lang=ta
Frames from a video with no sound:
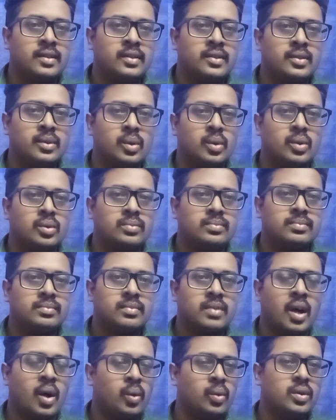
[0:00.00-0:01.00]
ஸோ
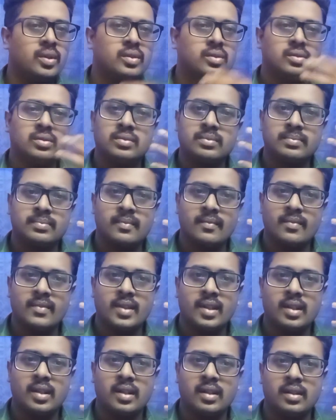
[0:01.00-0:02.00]
அவங்களுக்கும்
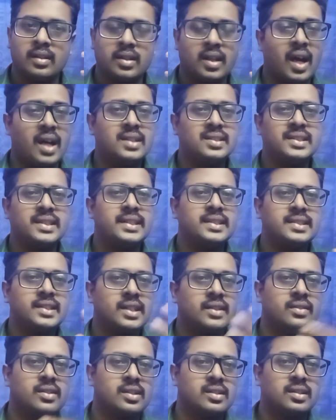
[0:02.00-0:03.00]
காசு
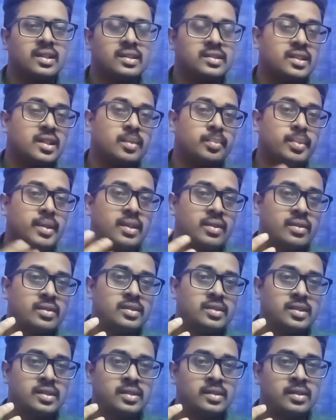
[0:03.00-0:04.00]
ஈஸியாக வர்றதில்ல சில பேர்
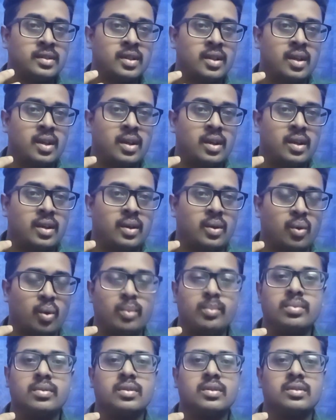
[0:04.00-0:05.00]
வந்து
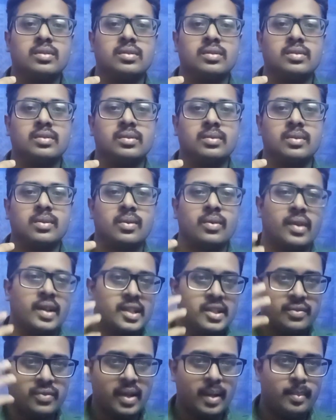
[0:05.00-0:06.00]
ரொம்ப
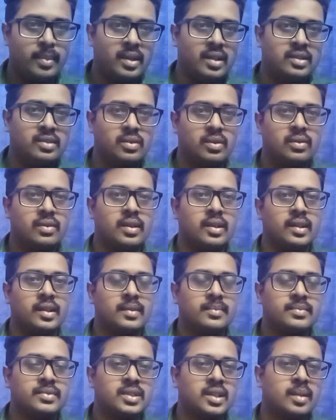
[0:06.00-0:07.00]
ரிச் ஃபேமிலியிலேருந்து வருவாங்க
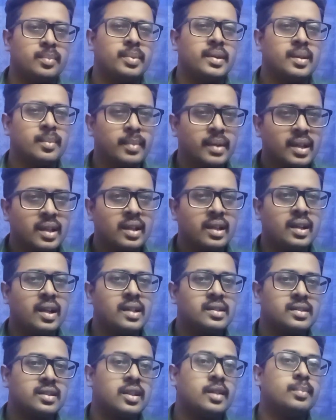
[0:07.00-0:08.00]
சில பேர் மிடில்
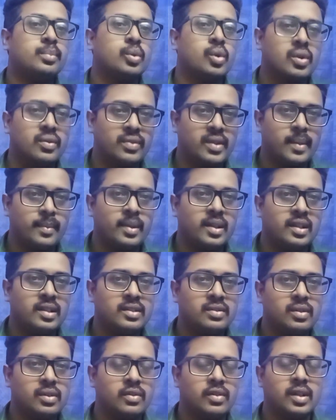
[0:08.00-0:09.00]
கிளாஸ் இல்லைனா புவர்
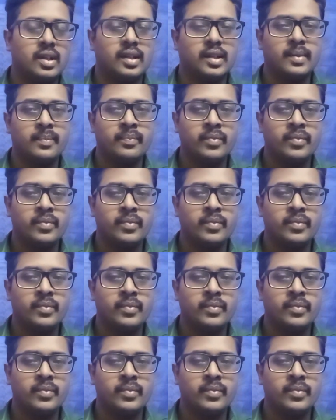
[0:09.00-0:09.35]
ஃபேமிலியிலேருந்து வருவாங்க